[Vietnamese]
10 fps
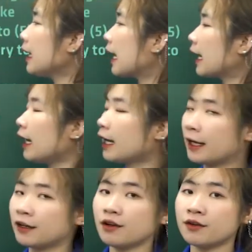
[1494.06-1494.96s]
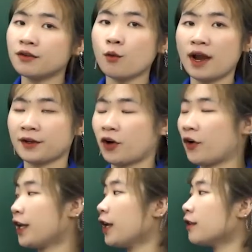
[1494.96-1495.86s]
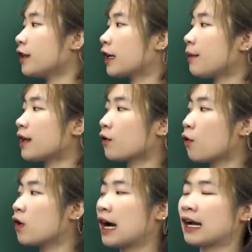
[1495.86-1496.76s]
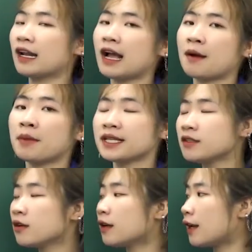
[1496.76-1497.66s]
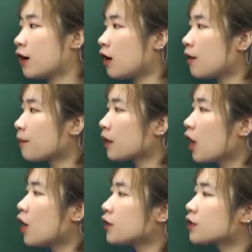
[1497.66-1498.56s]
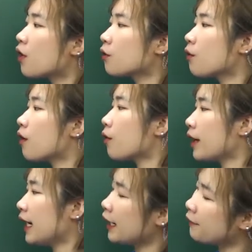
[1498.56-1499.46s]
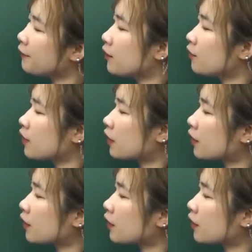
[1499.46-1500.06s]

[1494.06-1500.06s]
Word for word: lắng nghe cái người nước ngoài nói ấy, thì các bạn cố gắng là bắt chước lại họ Don't worry if you dot